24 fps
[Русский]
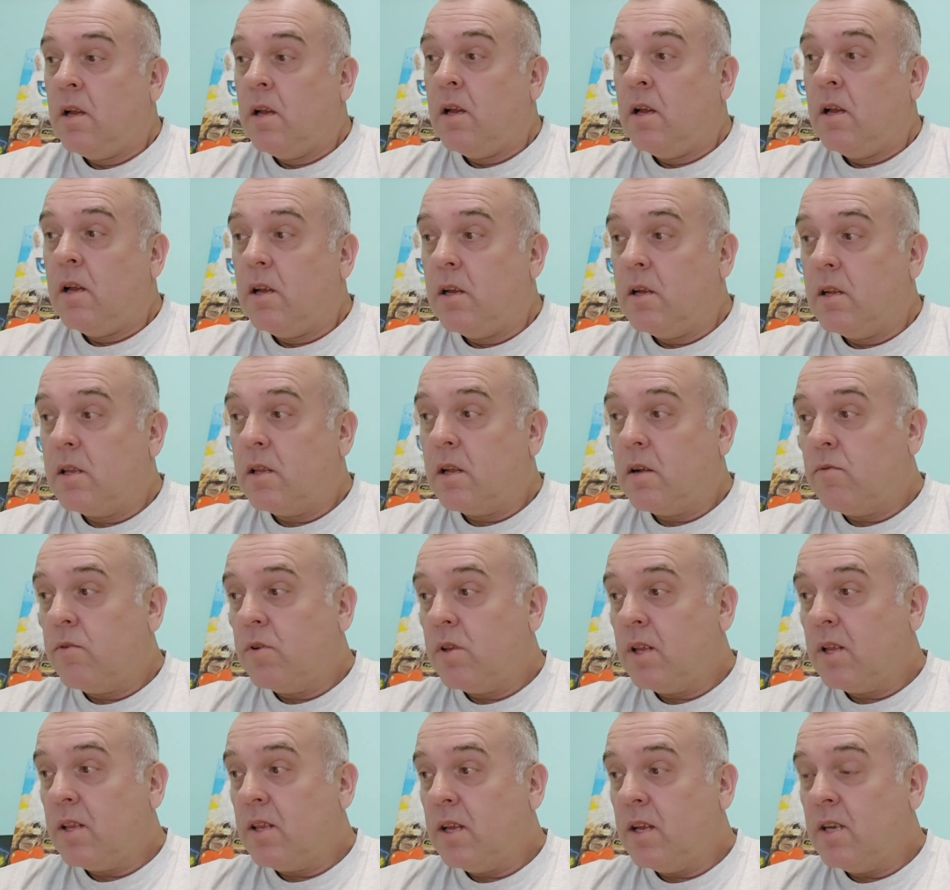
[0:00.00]
Э, так
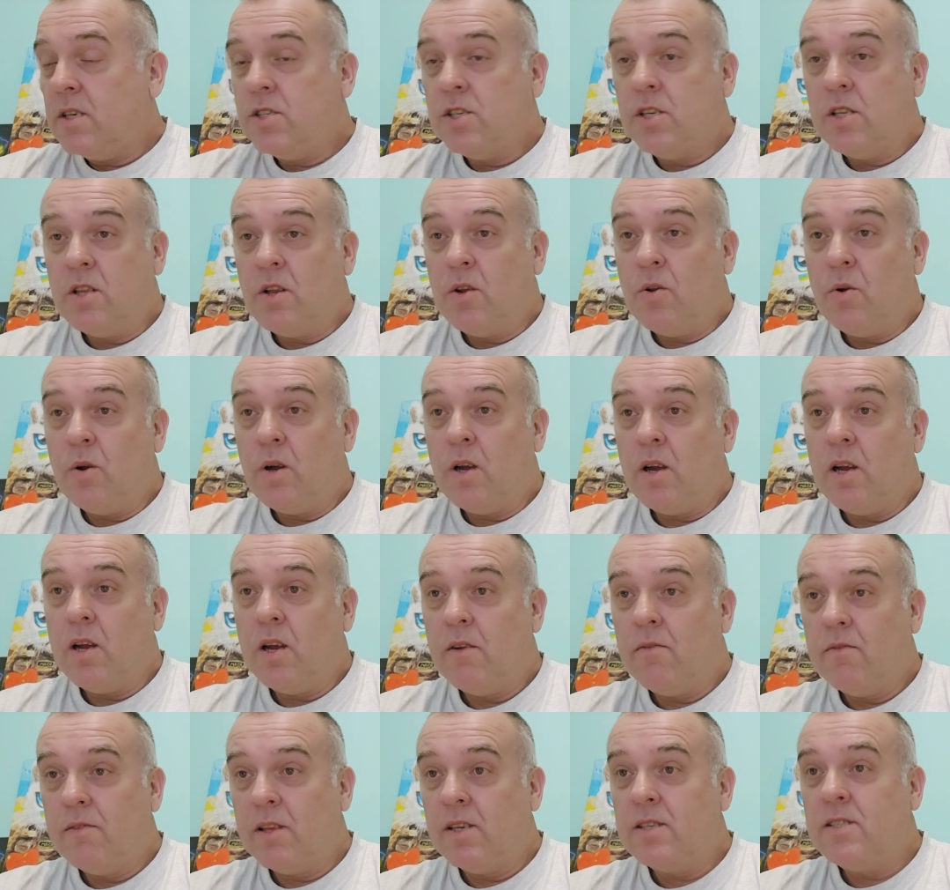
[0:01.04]
вот, одна из
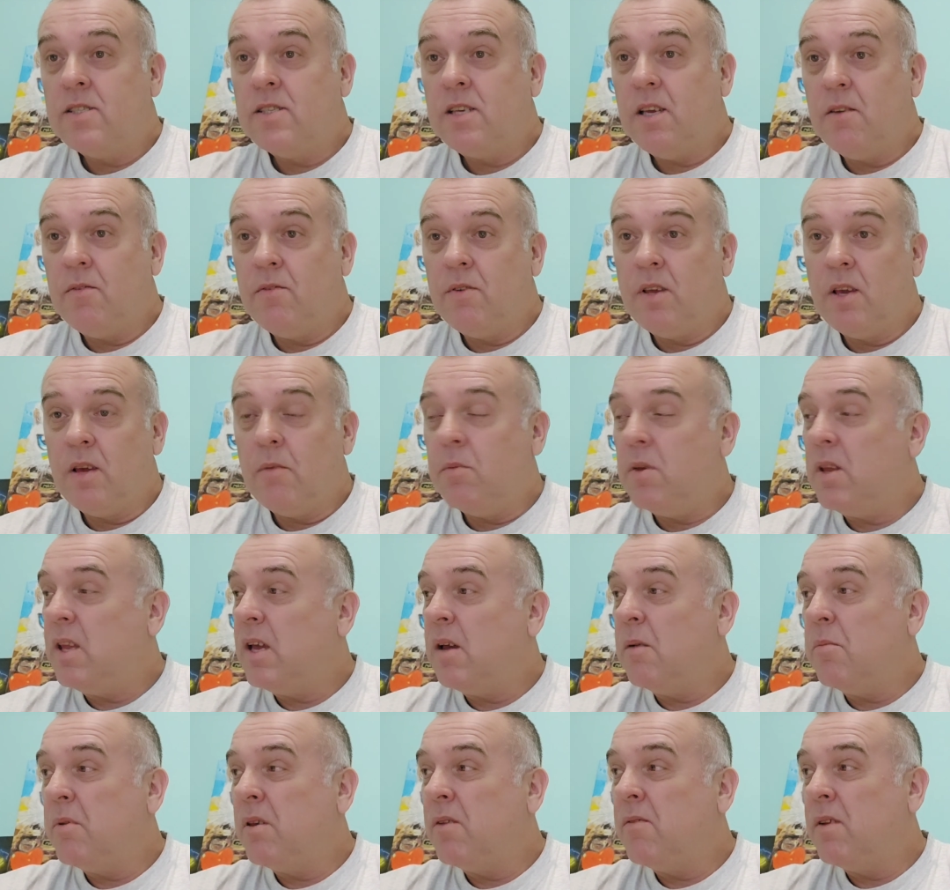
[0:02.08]
четырех властей в Йемене
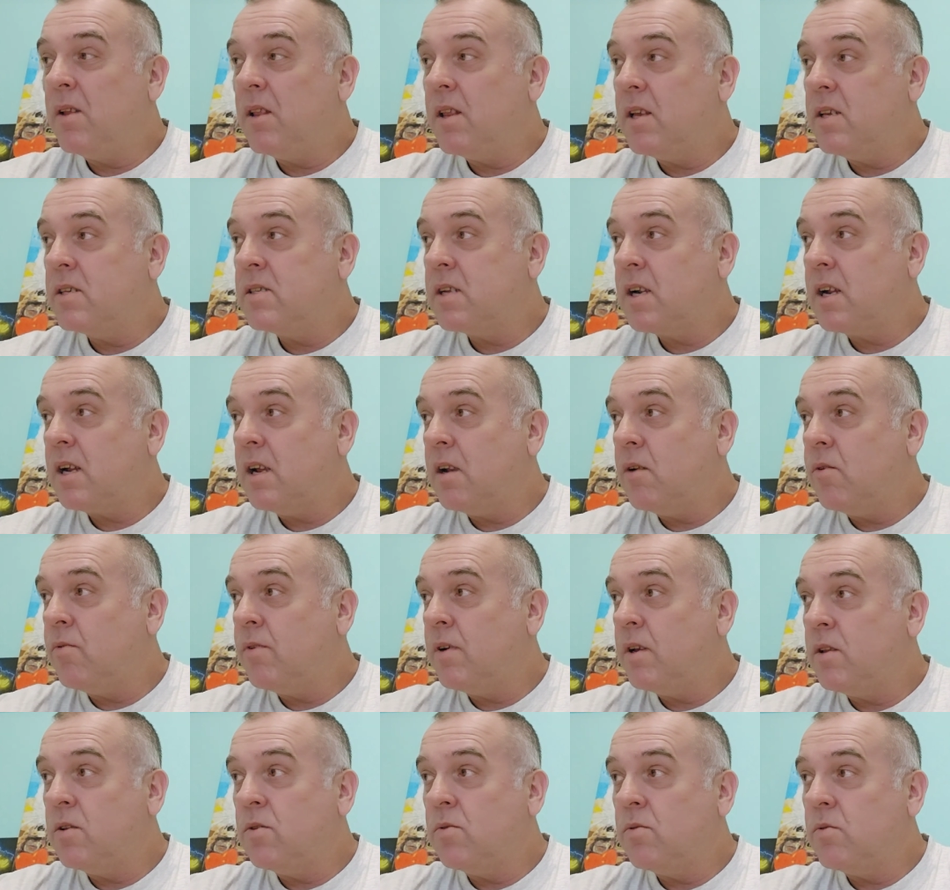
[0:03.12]
объявила Израилю
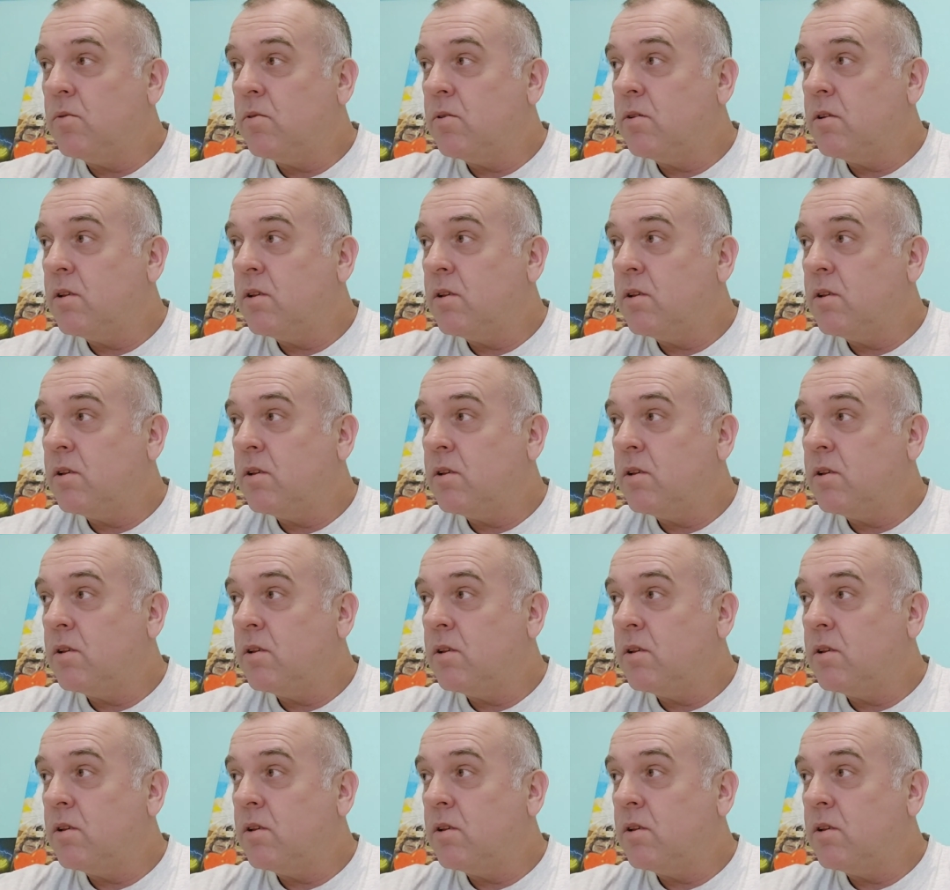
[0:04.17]
войну.